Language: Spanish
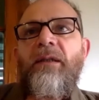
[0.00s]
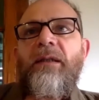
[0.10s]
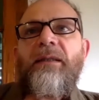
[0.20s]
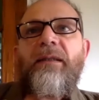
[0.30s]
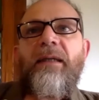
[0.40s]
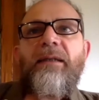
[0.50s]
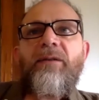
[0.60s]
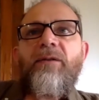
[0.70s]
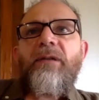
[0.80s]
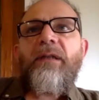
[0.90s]
Esta
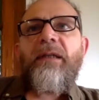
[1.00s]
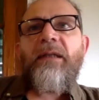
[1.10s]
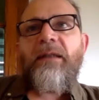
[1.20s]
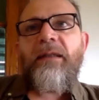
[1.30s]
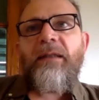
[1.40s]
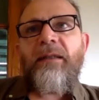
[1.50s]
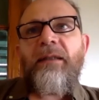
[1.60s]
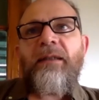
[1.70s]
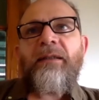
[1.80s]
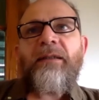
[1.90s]
historia en realidad
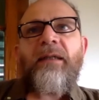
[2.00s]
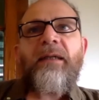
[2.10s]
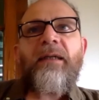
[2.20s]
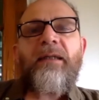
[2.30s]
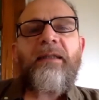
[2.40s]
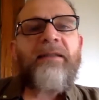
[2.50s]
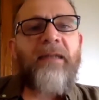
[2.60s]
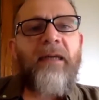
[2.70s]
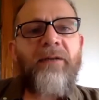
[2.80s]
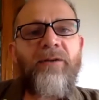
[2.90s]
tiene ya
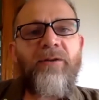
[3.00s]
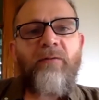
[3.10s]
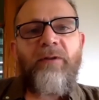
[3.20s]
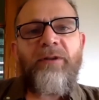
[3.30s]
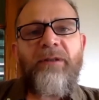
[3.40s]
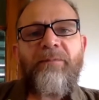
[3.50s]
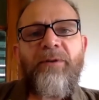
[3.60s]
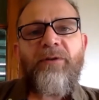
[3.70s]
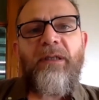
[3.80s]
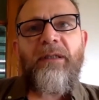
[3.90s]
15 años cuando se
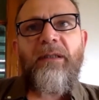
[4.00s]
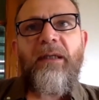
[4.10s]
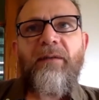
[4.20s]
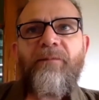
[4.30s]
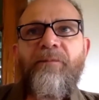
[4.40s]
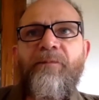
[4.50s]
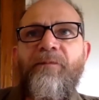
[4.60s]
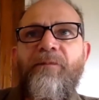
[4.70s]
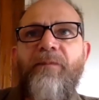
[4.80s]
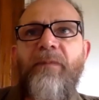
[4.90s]
empezó a gestar,
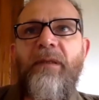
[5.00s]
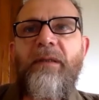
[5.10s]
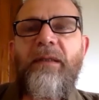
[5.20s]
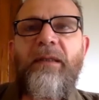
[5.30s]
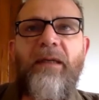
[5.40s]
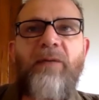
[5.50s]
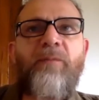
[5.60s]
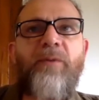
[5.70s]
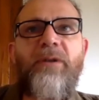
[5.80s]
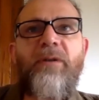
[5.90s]
te diría que un
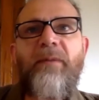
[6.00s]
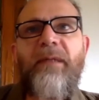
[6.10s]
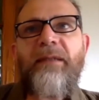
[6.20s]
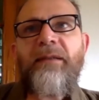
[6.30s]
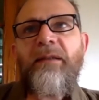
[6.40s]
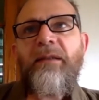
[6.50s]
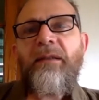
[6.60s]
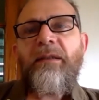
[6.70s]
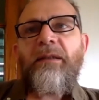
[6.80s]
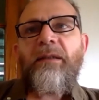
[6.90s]
poquito más,
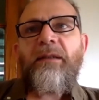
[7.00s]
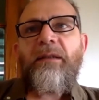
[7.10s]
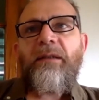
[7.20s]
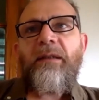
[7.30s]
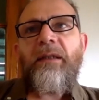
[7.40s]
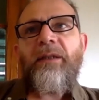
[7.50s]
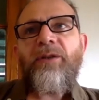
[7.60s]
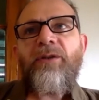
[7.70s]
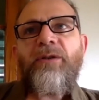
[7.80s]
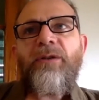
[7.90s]
y el
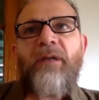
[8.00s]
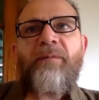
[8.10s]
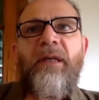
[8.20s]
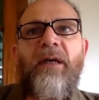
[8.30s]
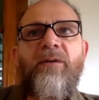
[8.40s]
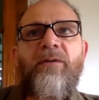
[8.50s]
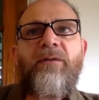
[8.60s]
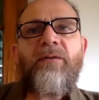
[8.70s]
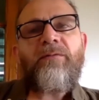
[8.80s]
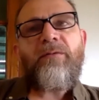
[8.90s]
guión
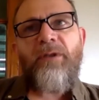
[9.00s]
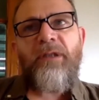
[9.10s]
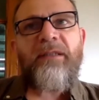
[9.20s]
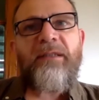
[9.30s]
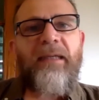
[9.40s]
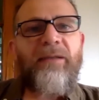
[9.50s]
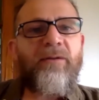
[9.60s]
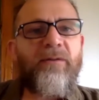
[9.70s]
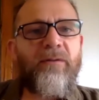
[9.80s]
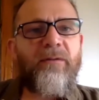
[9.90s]
terminado unos 10
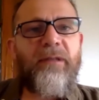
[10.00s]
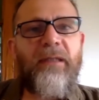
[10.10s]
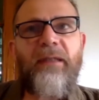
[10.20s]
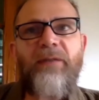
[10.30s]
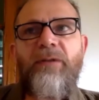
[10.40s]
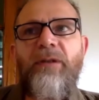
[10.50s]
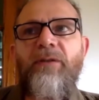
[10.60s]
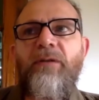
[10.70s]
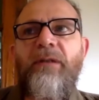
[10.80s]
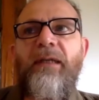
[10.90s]
años. O sea que es una
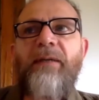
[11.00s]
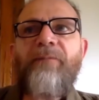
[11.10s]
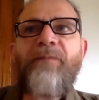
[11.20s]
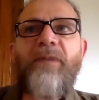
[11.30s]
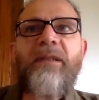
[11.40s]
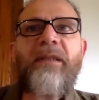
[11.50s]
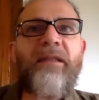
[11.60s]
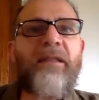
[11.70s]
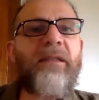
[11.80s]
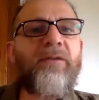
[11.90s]
historia que ya
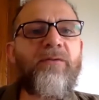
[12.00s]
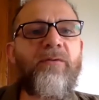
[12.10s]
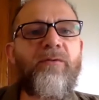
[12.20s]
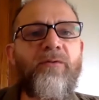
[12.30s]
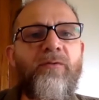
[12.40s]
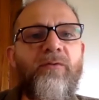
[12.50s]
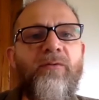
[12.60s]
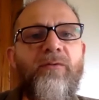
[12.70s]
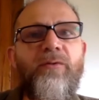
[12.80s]
tiene su,